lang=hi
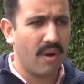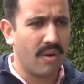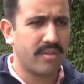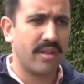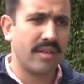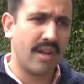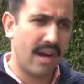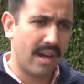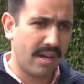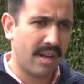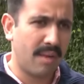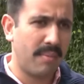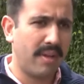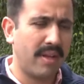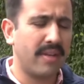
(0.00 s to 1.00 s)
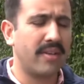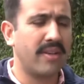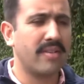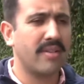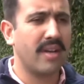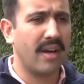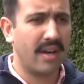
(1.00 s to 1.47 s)
और सरकार ने भी ये
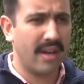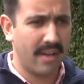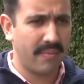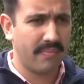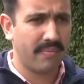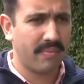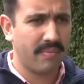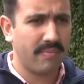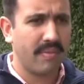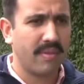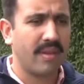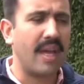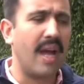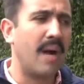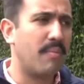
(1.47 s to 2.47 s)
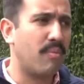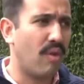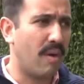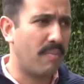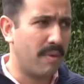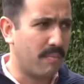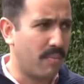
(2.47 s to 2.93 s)
चीज़ कहा है कि आप
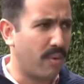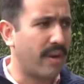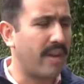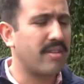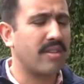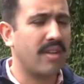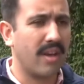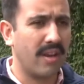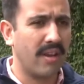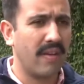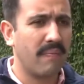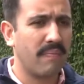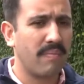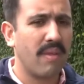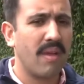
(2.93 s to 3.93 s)
वहाँ पे प्रोटेस्ट करिए